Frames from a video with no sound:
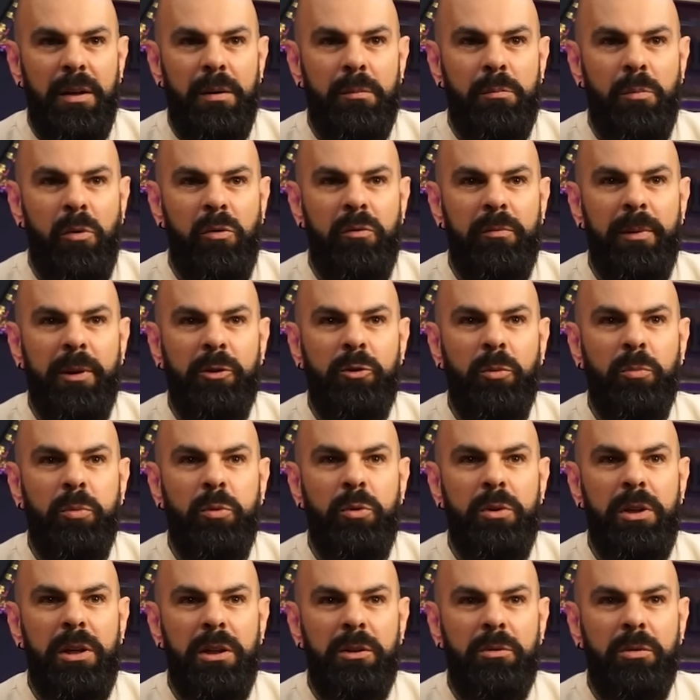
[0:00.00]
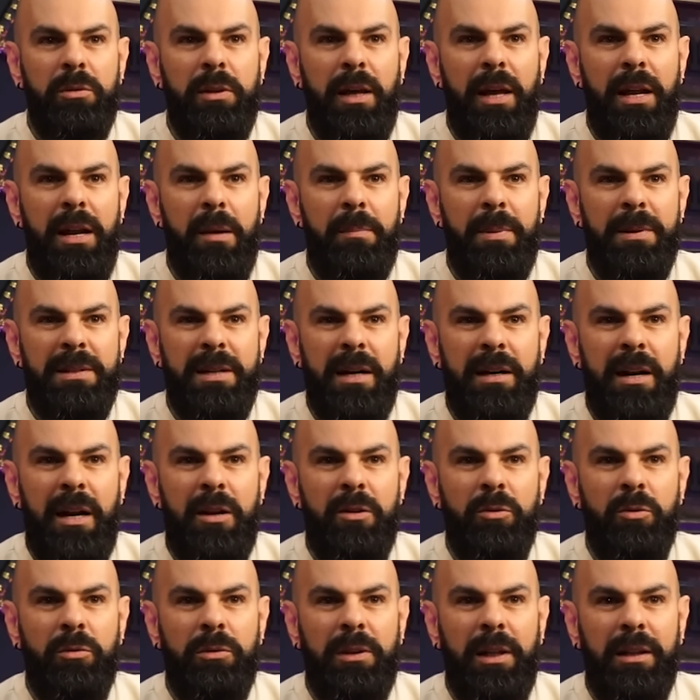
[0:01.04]
Movimento bonito dele, apesar dele
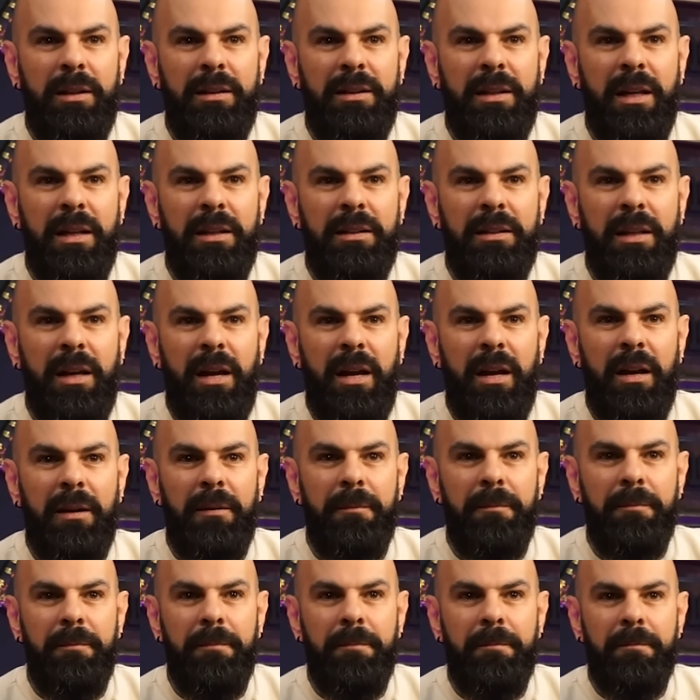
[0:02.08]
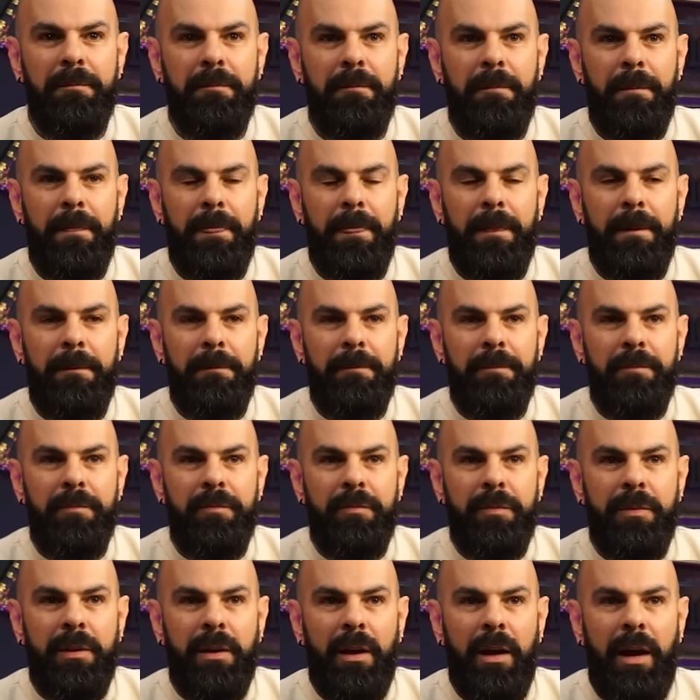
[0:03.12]
não ter tanta
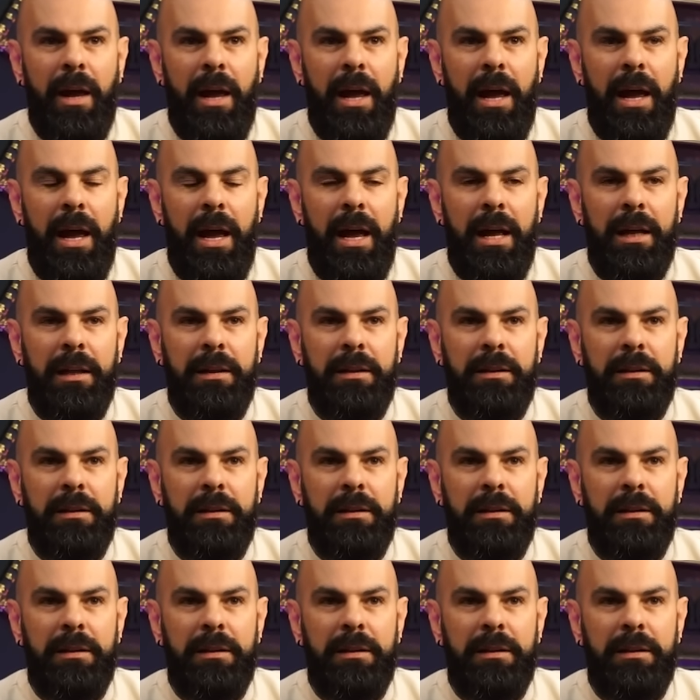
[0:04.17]
é,